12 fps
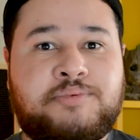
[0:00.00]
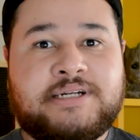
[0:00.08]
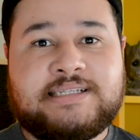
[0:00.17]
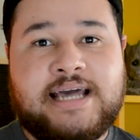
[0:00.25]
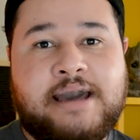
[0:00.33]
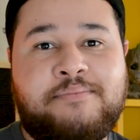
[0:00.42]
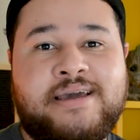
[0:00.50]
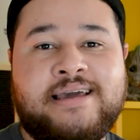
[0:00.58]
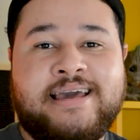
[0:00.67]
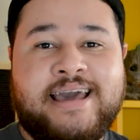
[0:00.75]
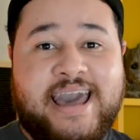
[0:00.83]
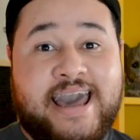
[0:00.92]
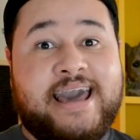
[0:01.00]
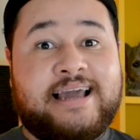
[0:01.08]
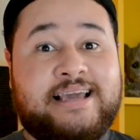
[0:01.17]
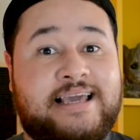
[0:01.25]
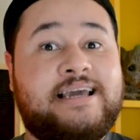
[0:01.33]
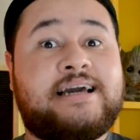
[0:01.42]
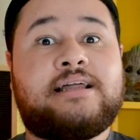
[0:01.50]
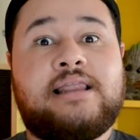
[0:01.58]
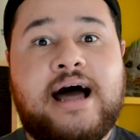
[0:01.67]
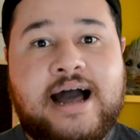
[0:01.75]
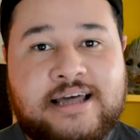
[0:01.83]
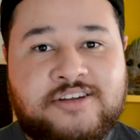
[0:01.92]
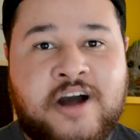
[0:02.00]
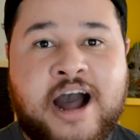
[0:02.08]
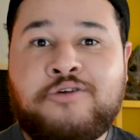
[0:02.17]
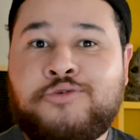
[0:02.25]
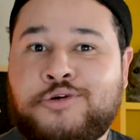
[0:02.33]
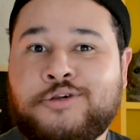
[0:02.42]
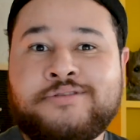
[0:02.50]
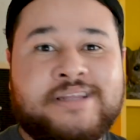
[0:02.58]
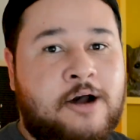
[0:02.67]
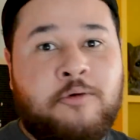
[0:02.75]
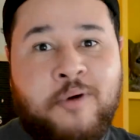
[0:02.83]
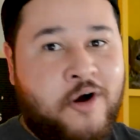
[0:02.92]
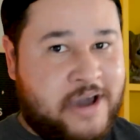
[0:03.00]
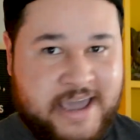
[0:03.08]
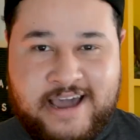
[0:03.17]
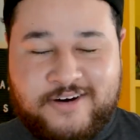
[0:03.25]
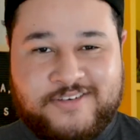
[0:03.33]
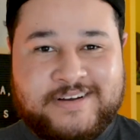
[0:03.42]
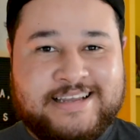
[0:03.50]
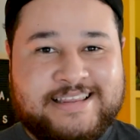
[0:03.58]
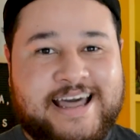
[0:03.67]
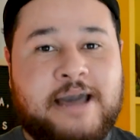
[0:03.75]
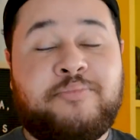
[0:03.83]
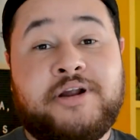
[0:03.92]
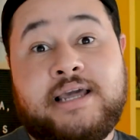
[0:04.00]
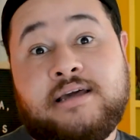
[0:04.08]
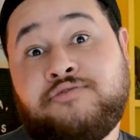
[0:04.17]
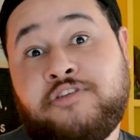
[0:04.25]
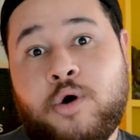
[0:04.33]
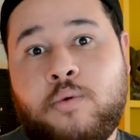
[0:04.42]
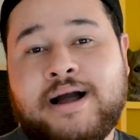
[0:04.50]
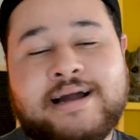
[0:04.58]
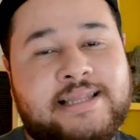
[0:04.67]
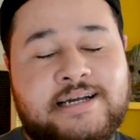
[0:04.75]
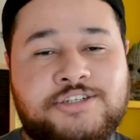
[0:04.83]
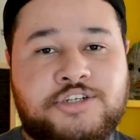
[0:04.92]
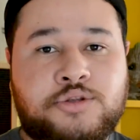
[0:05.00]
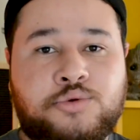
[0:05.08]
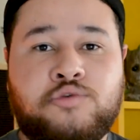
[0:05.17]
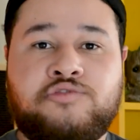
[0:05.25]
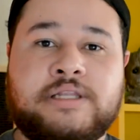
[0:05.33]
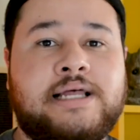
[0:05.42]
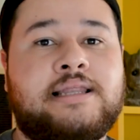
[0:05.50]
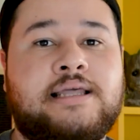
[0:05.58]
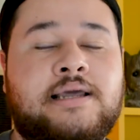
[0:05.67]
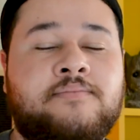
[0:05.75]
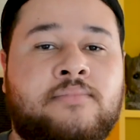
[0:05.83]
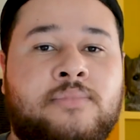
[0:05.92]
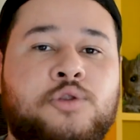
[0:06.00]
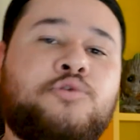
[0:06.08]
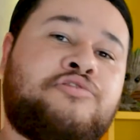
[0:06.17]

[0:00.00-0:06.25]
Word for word: percebe é que, claro, a Rue não morreu, né? Porque ficou uma grande dúvida ali no